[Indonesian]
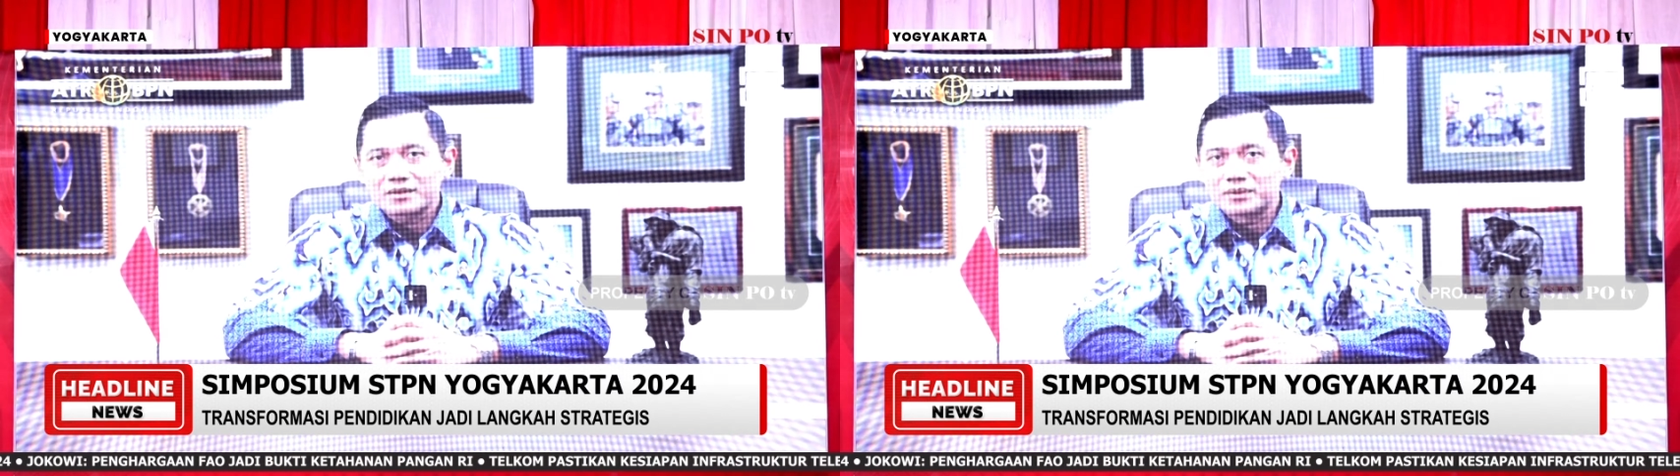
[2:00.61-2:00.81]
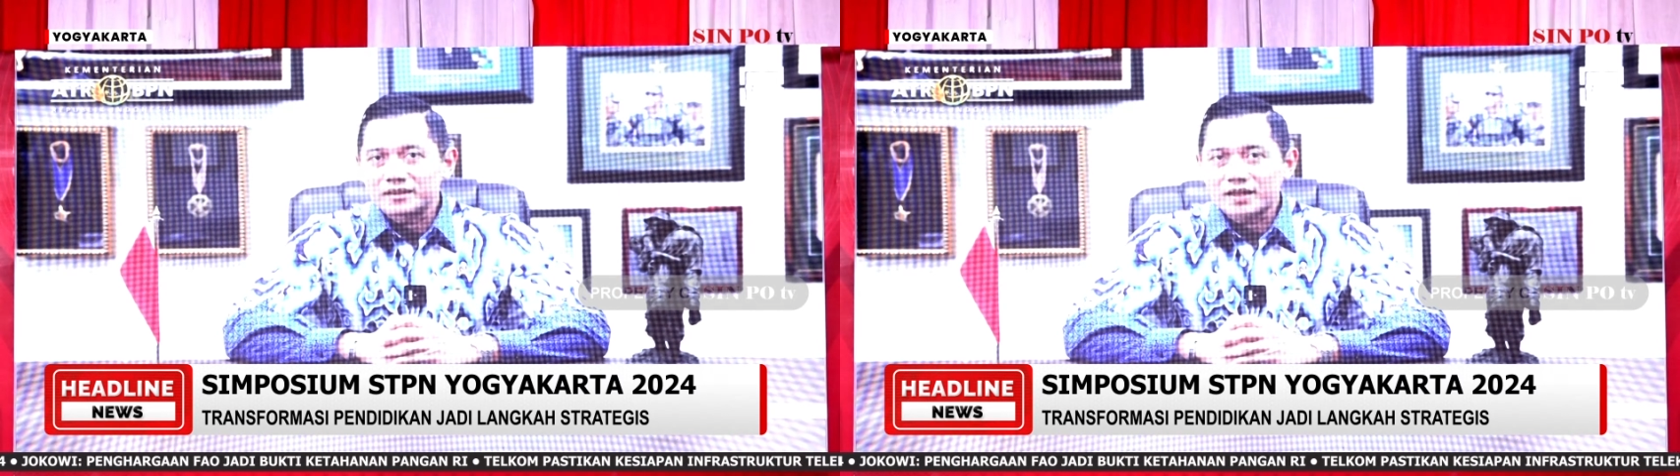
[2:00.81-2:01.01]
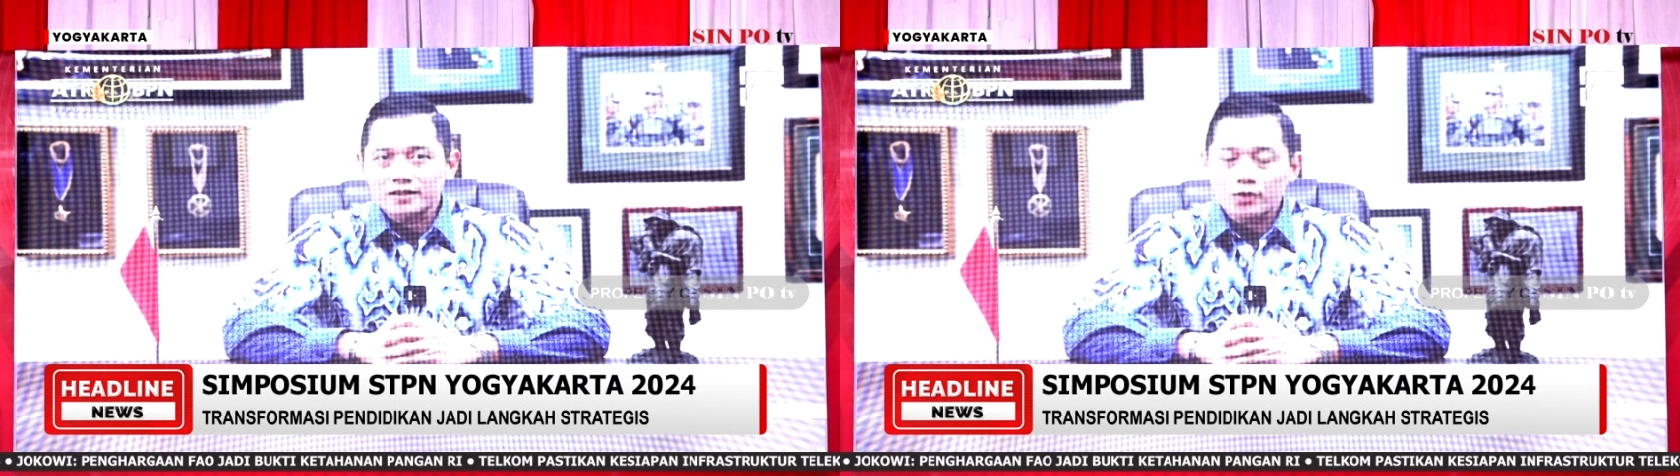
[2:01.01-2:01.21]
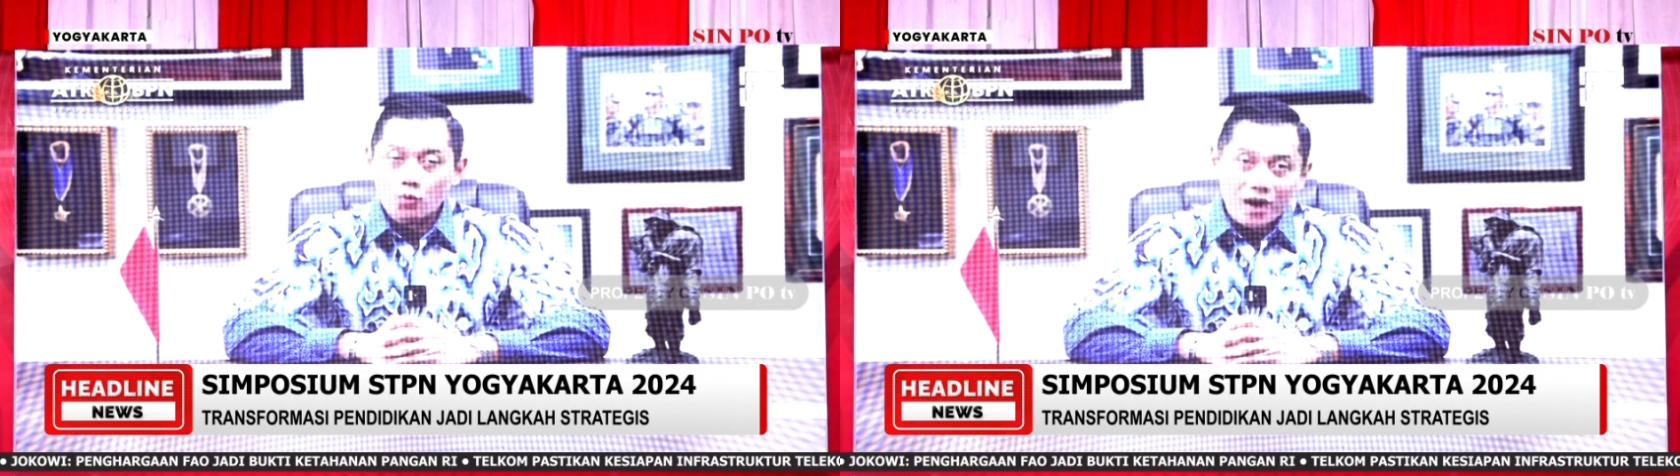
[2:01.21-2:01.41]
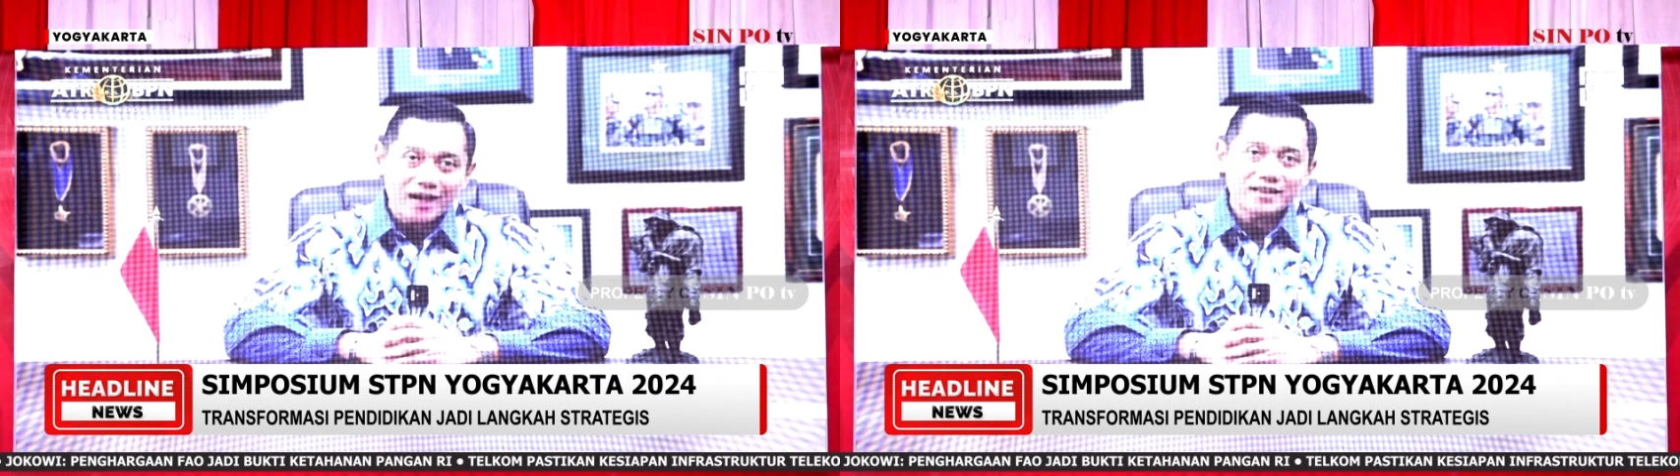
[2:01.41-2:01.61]
Kementerian
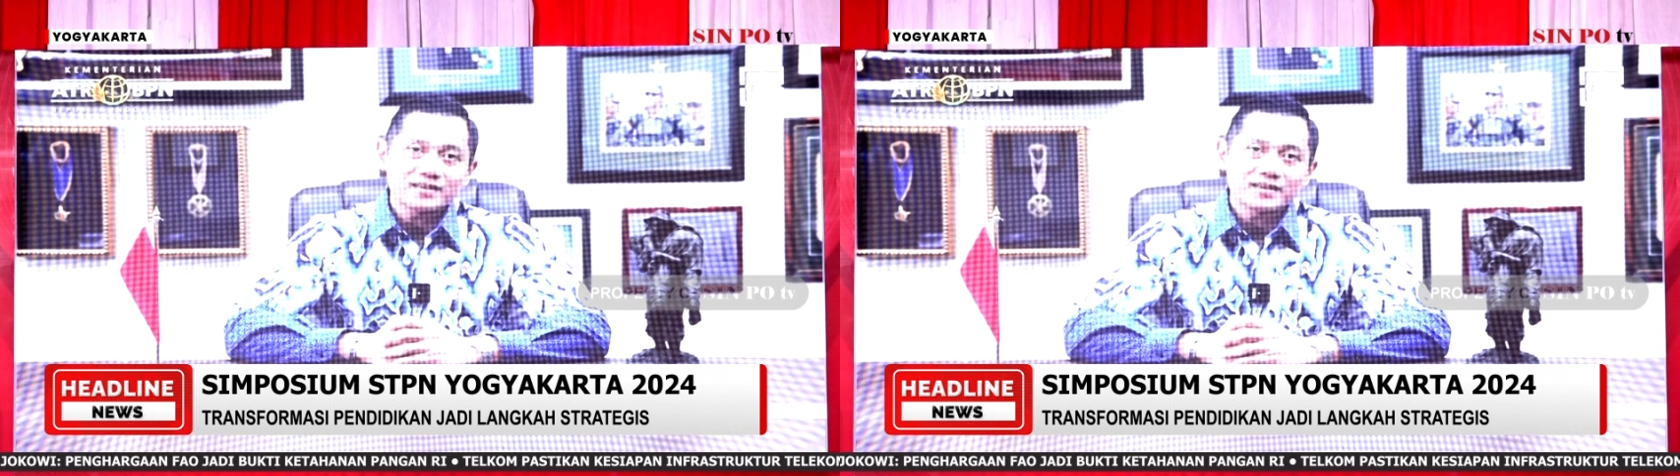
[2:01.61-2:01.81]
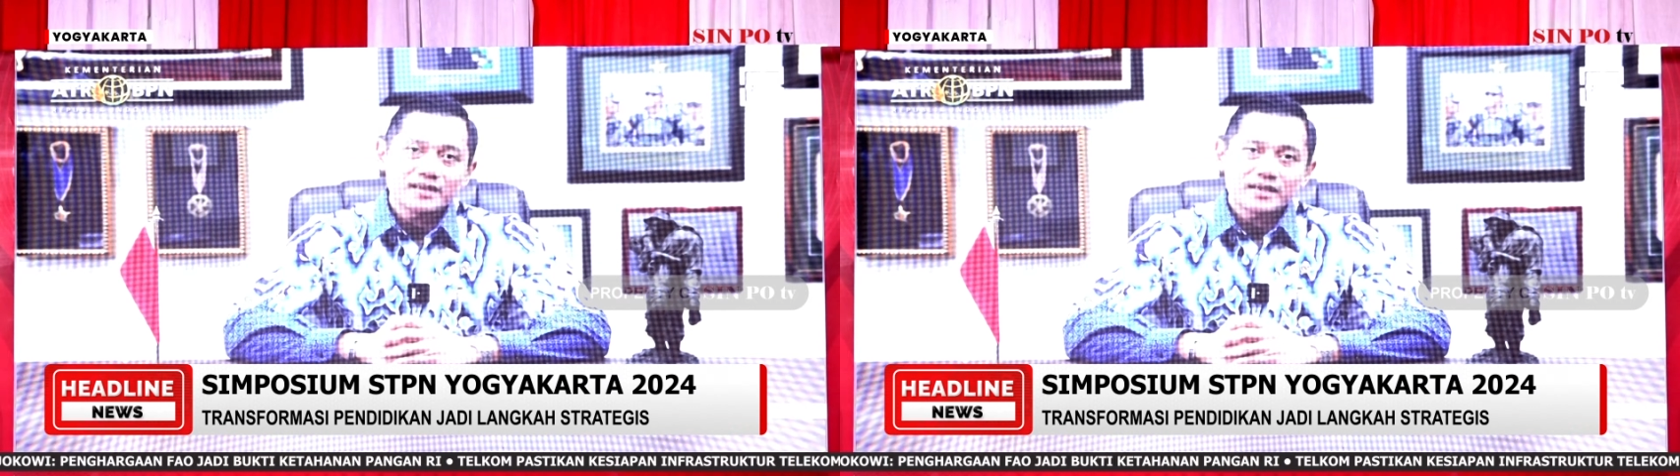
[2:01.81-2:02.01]
Keuangan,